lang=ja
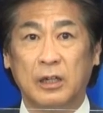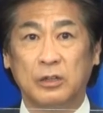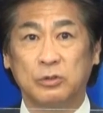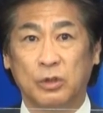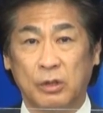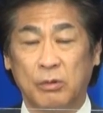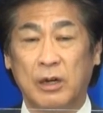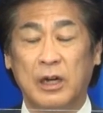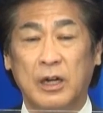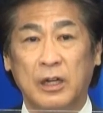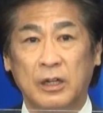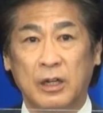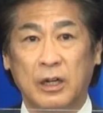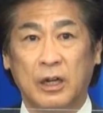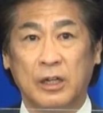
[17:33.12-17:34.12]
それは
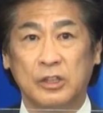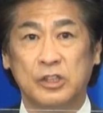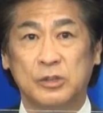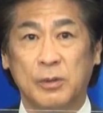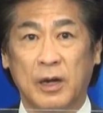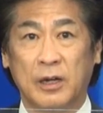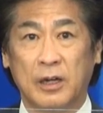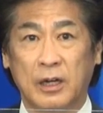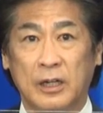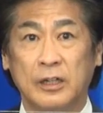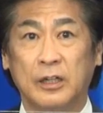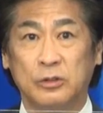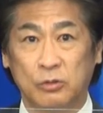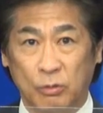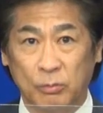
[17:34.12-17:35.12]
あ一番
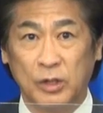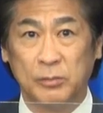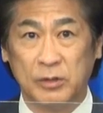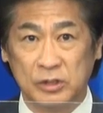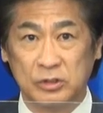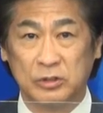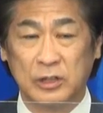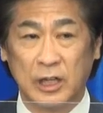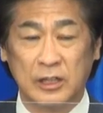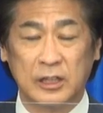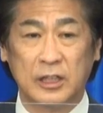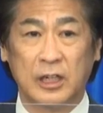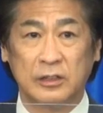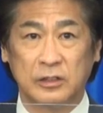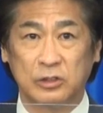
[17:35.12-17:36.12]
早いと思います短
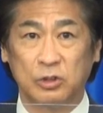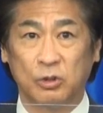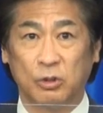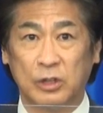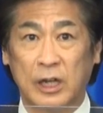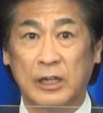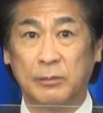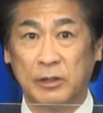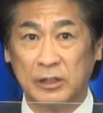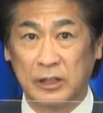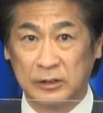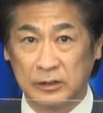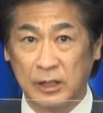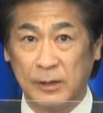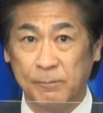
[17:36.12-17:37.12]
期間でそれをやれ
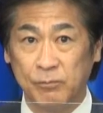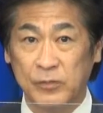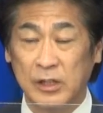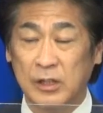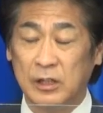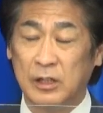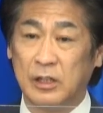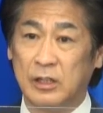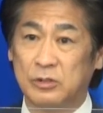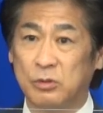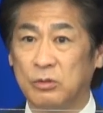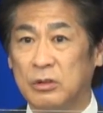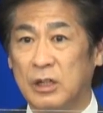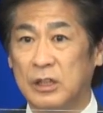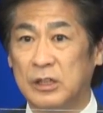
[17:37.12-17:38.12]
やって、えー、
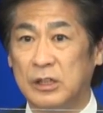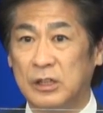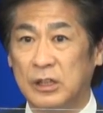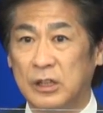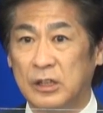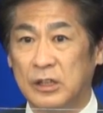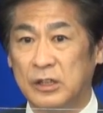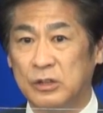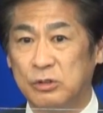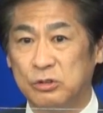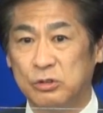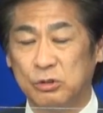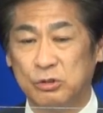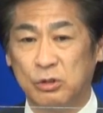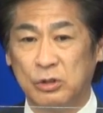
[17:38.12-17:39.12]
その代わり有
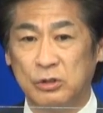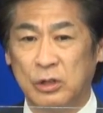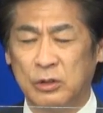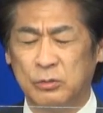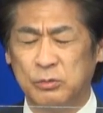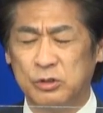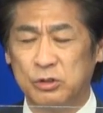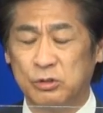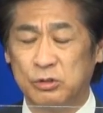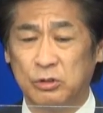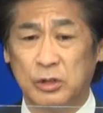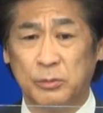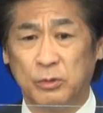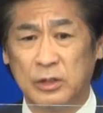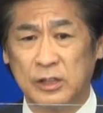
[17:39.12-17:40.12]
症状あの無症
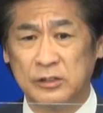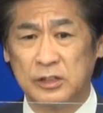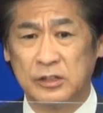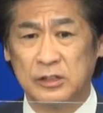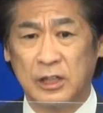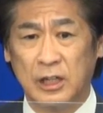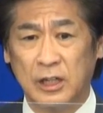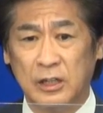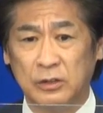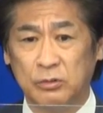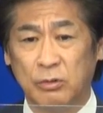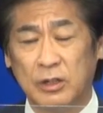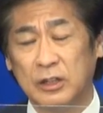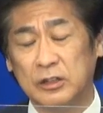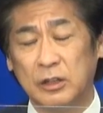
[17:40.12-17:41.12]
状でも感染者
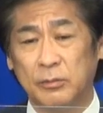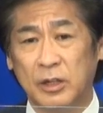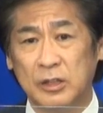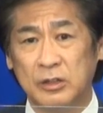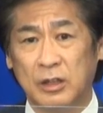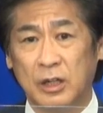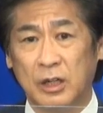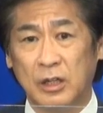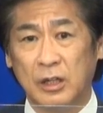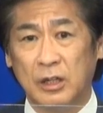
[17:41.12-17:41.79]
と分かった場合には